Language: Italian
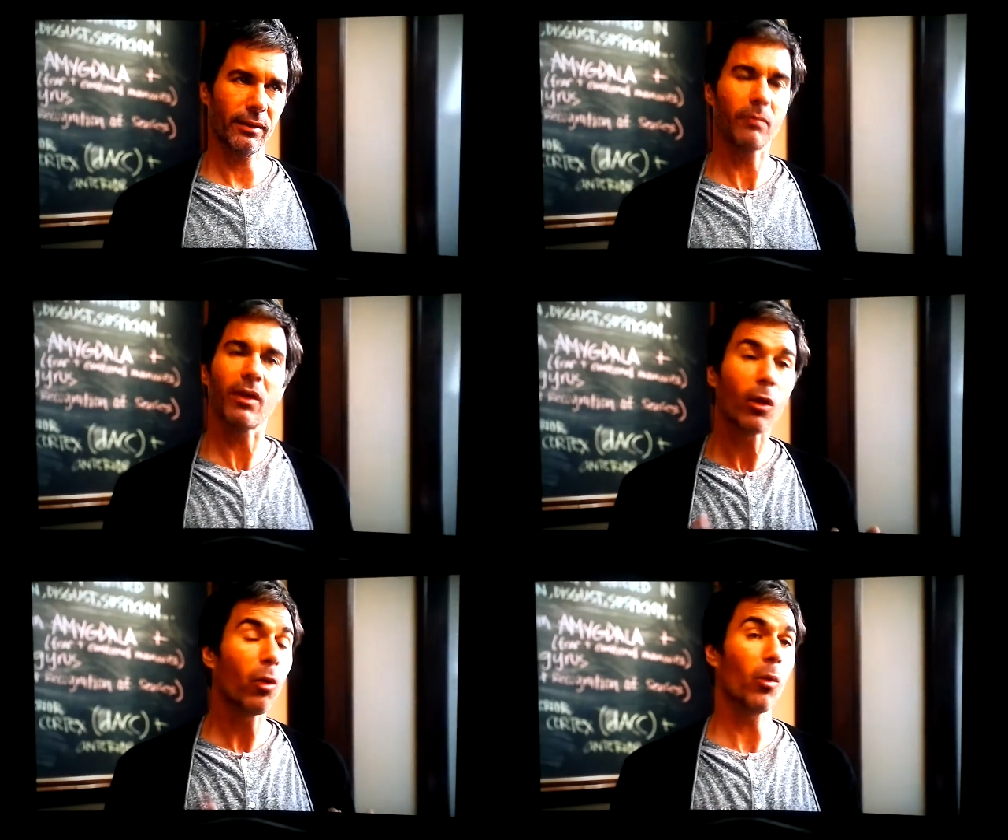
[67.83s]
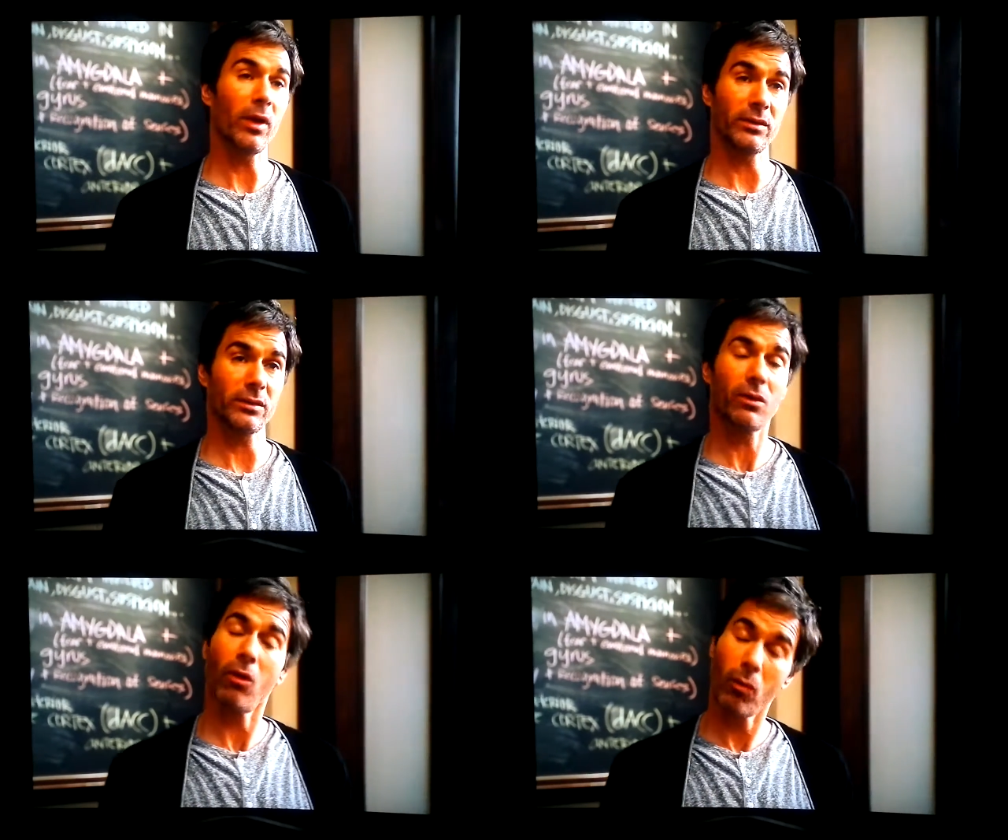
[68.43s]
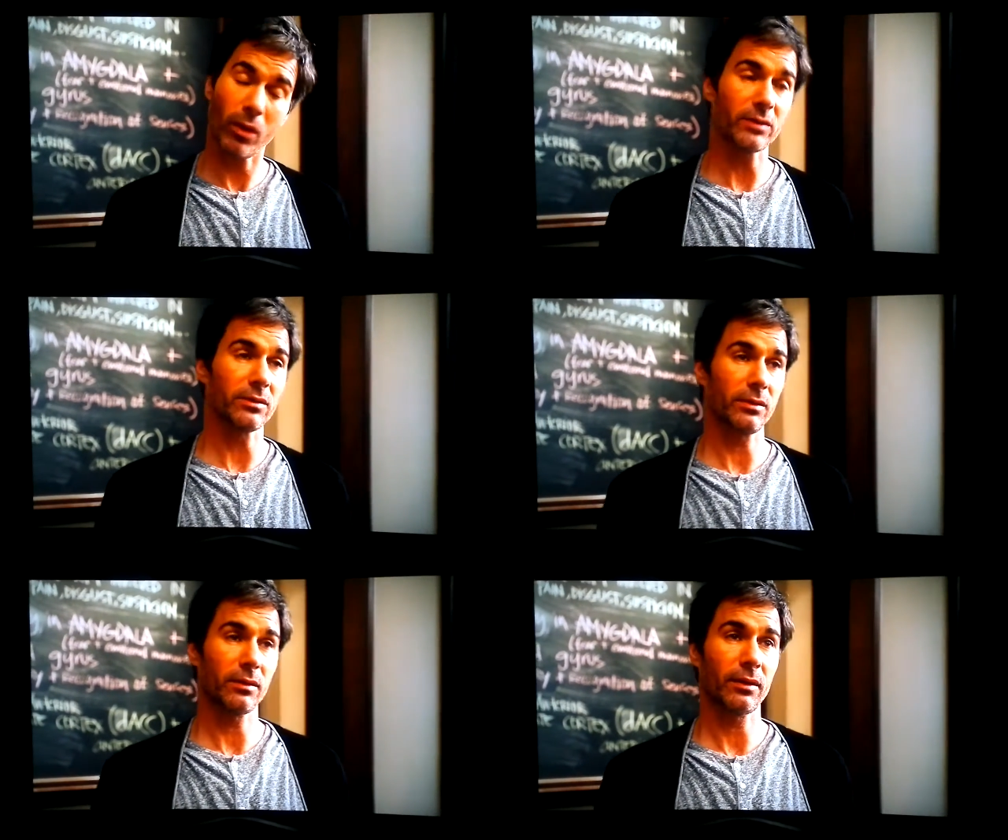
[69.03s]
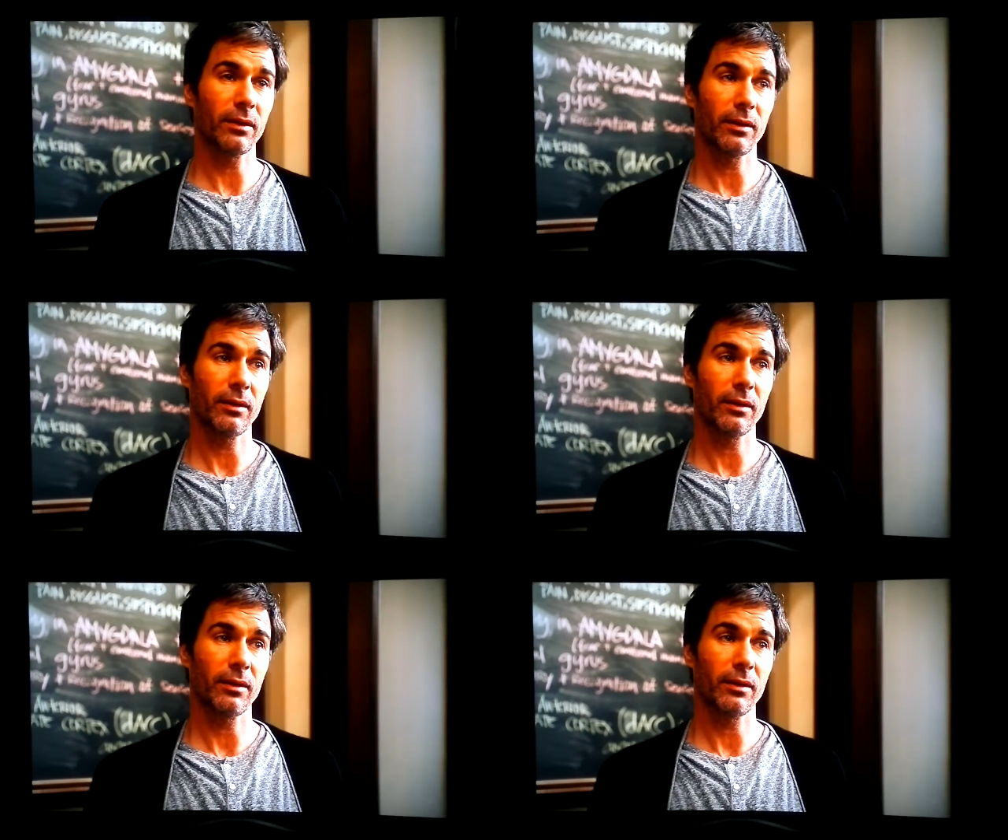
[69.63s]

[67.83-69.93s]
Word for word: ed essendo sempre, sempre